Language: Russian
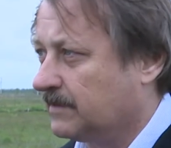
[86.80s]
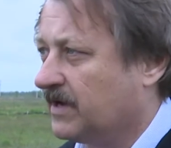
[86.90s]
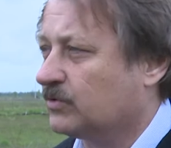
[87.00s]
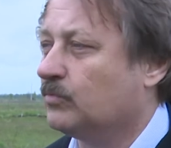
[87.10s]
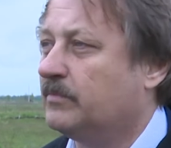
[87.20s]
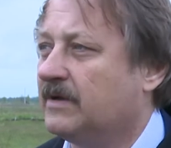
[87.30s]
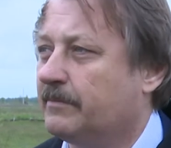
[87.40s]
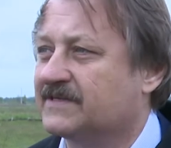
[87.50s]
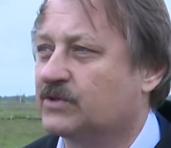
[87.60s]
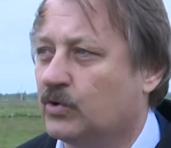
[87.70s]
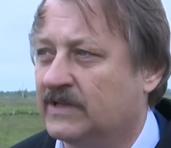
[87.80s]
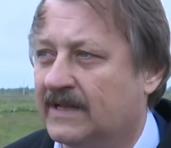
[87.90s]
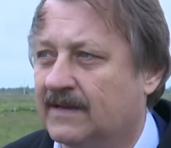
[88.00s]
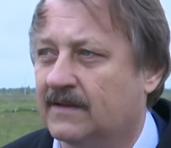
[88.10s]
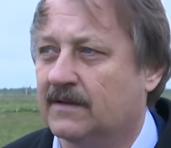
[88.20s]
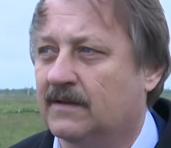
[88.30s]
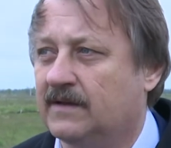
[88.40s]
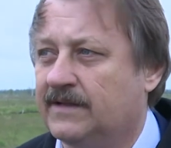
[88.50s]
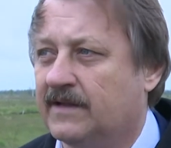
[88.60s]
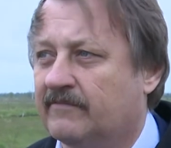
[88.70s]
году были построены э,
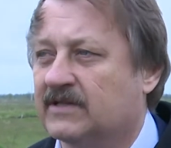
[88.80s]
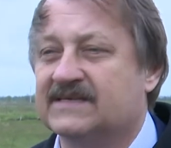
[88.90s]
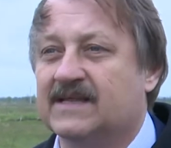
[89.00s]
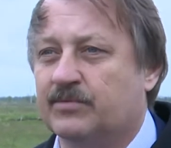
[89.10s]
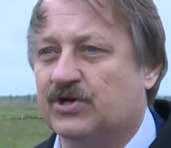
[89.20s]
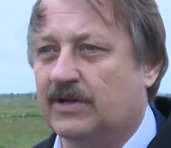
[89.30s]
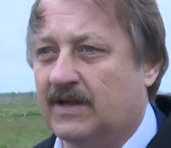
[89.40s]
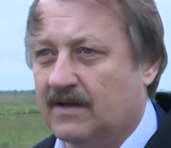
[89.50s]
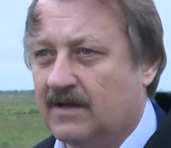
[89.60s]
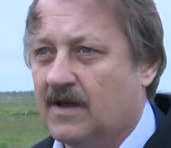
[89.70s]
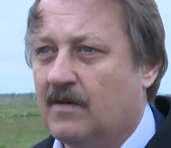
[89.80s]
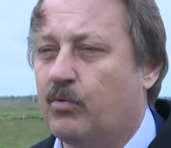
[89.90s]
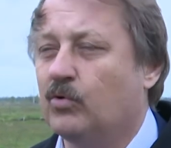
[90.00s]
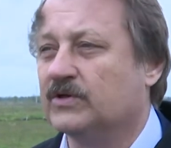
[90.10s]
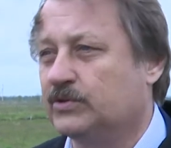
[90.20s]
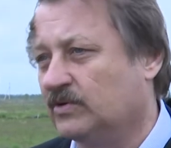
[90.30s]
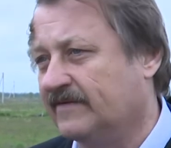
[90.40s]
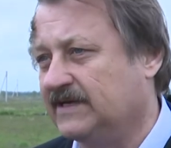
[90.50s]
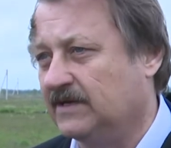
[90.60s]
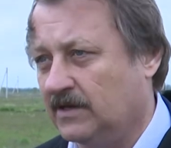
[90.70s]
линия водоснабжения, полностью полностью на
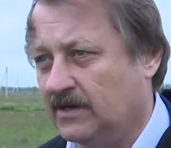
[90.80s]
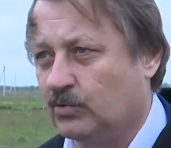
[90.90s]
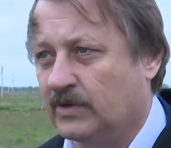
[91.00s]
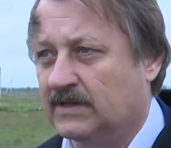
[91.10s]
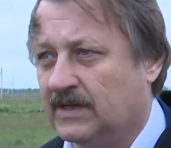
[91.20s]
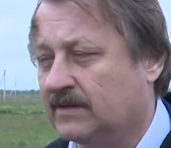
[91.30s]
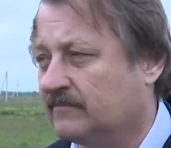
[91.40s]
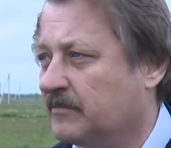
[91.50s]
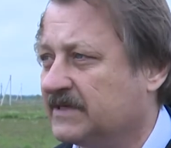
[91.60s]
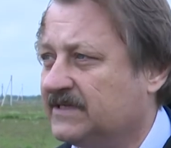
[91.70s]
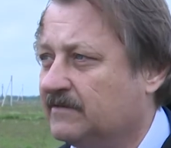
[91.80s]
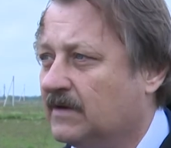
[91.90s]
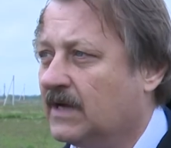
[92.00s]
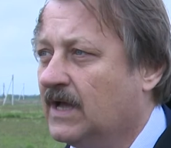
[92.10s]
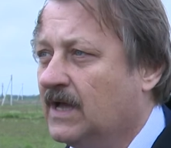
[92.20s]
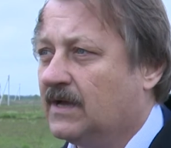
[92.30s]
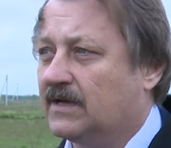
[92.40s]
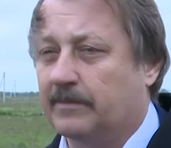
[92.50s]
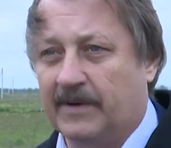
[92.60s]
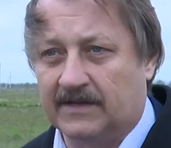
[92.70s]
всей территории данного массива.
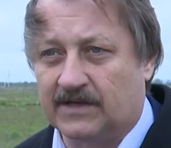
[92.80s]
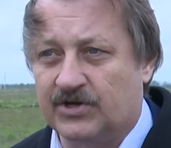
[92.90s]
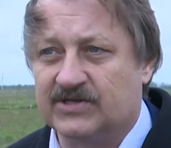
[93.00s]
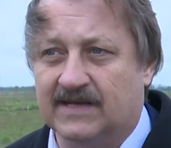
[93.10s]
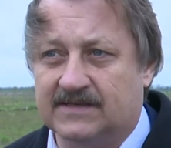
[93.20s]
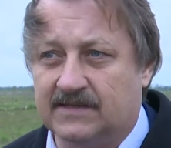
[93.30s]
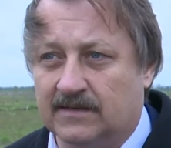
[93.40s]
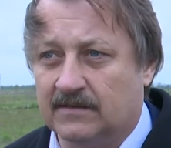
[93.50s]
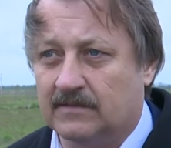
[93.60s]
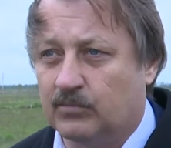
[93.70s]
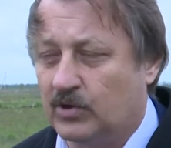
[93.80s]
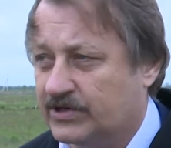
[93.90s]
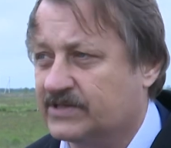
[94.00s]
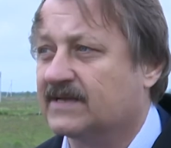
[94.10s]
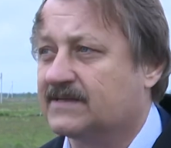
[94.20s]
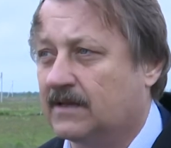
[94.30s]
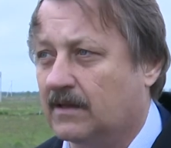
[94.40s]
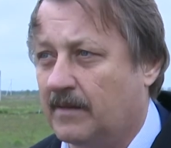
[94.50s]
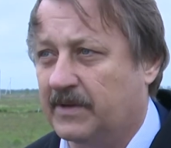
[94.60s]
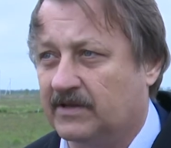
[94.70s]
Это порядка 16, более 16
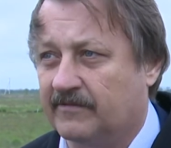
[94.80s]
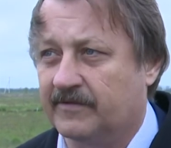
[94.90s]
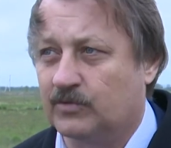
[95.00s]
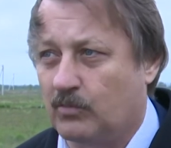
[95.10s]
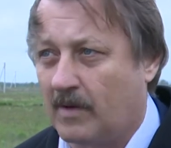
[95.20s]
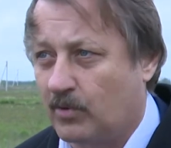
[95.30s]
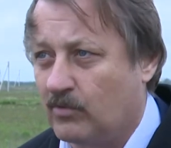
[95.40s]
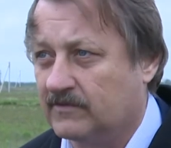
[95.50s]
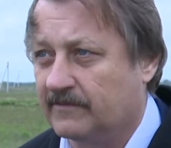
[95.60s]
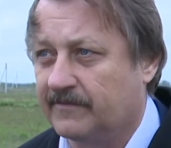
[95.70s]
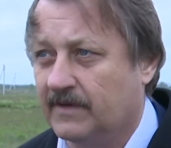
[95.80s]
километров трубопроводов.